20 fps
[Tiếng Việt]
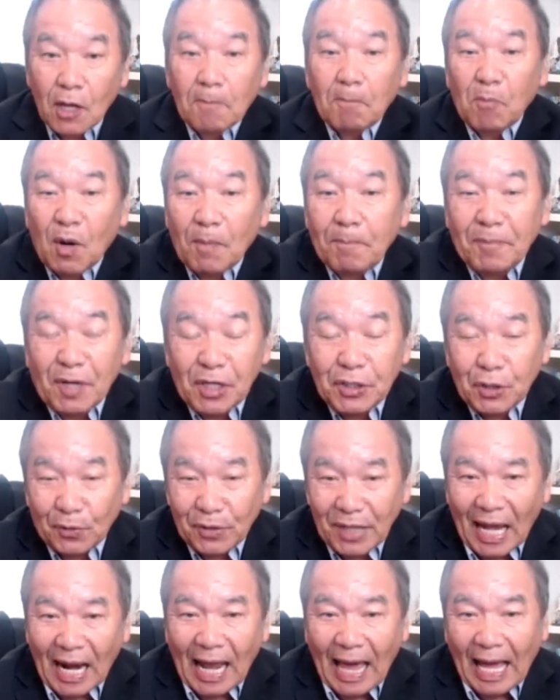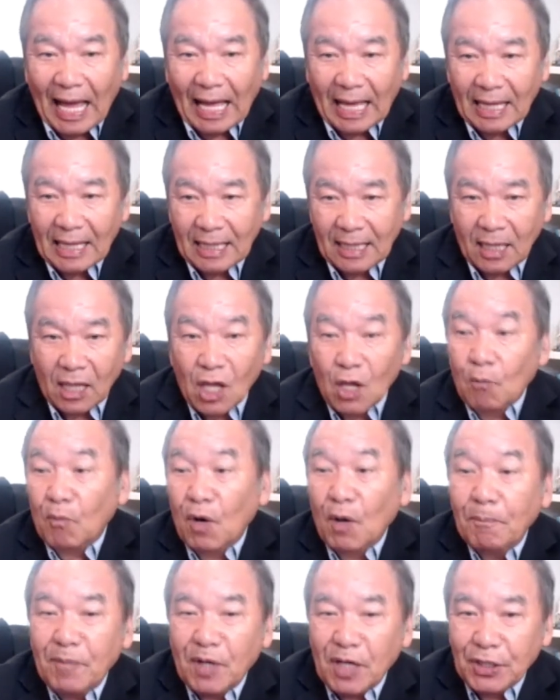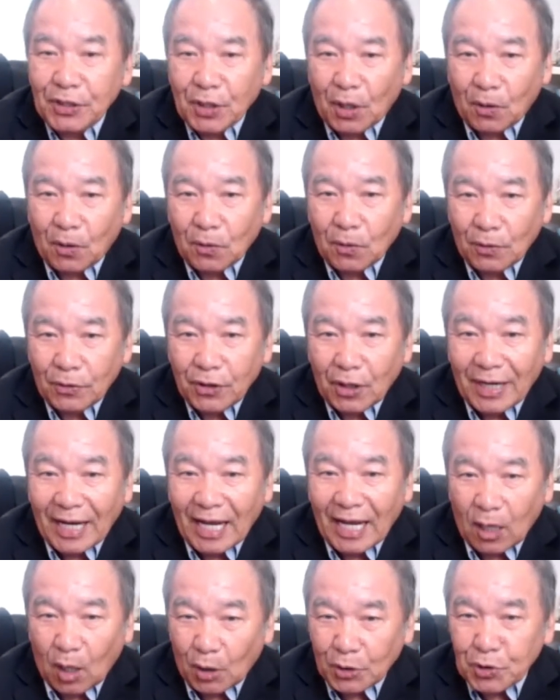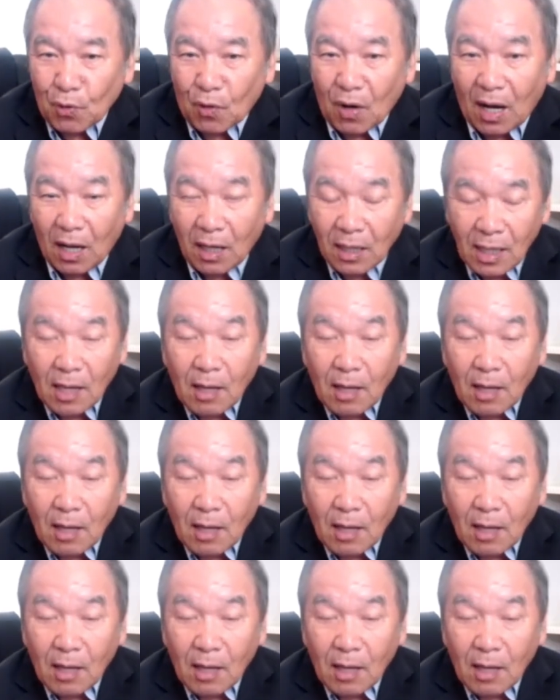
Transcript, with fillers: mơ bí đồ nhà là mơ bí đồ cho này lo chùa